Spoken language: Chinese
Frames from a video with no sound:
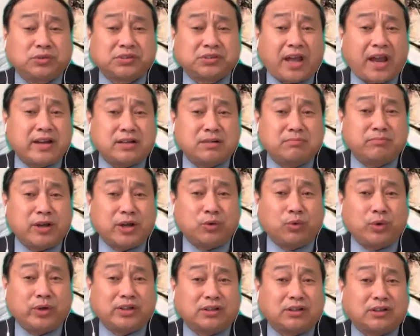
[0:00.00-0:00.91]
带着美
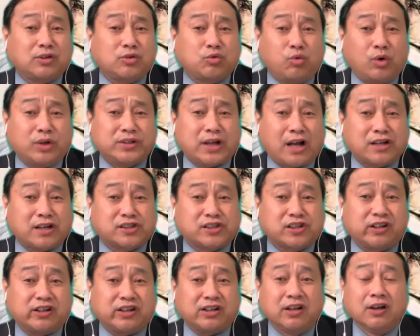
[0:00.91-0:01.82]
国以他的国家
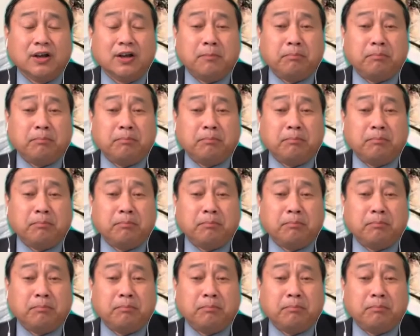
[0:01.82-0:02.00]
实力，